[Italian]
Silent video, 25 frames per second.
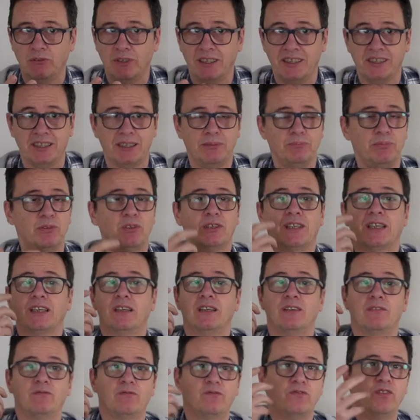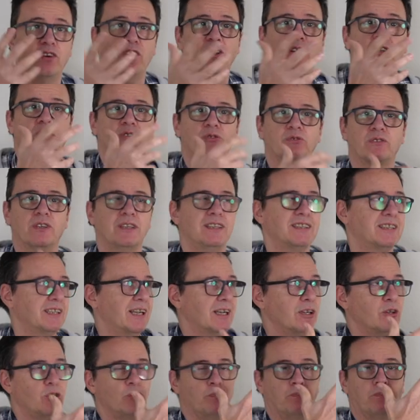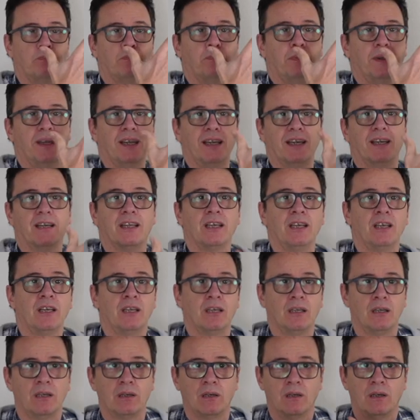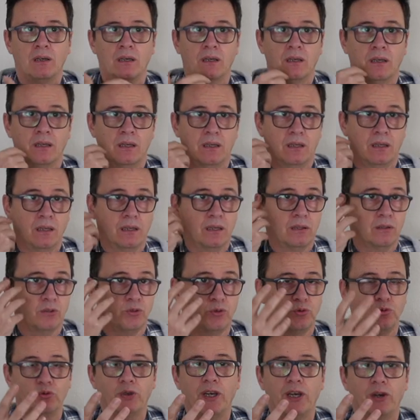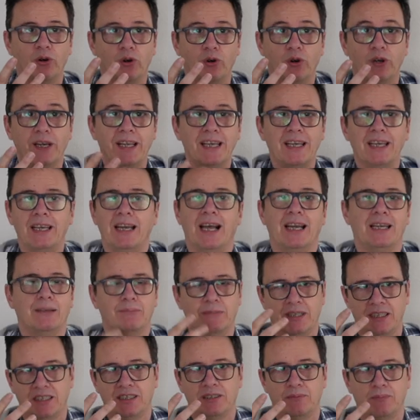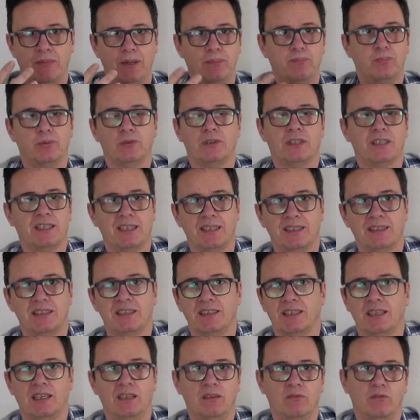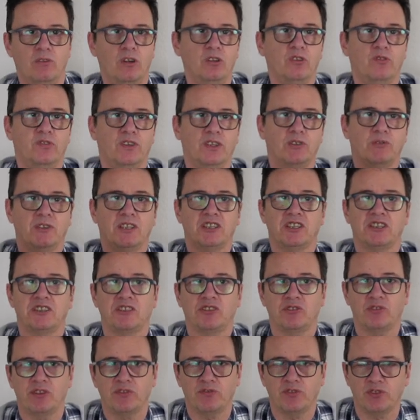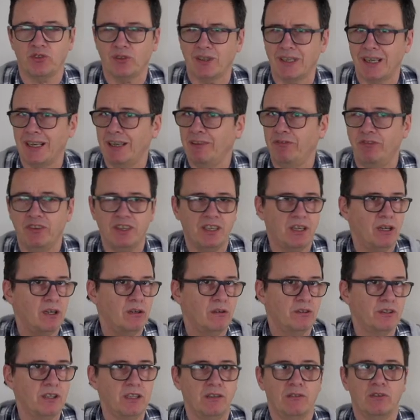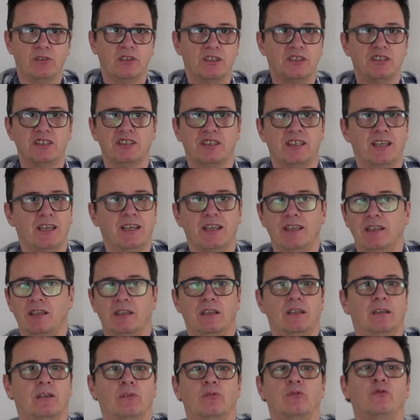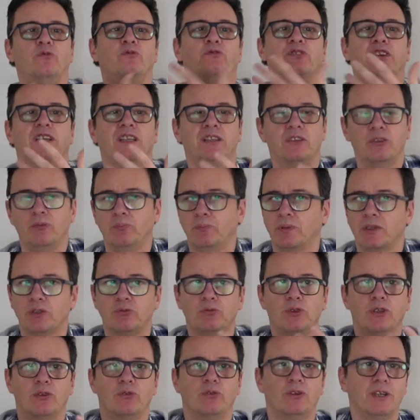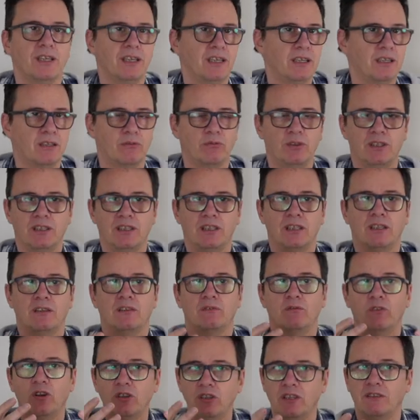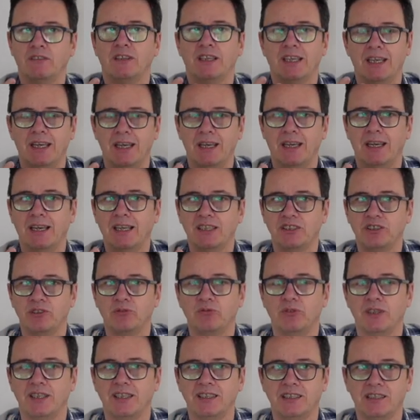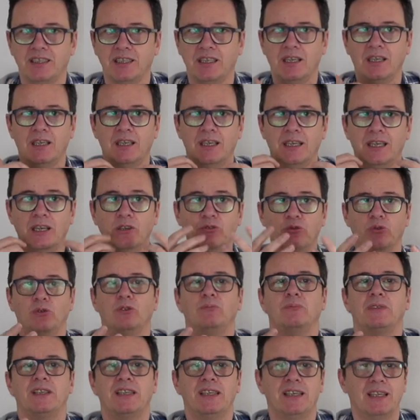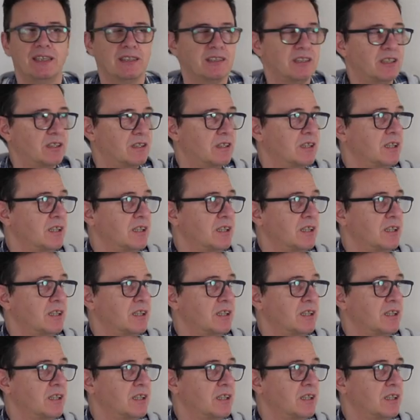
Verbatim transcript: un esempio che voglio utilizzarlo per due ore alla massima potenza voglio fare una sessione fotografica devo registrare un video per due ore quindi voglio avere la sicurezza l'autonomia di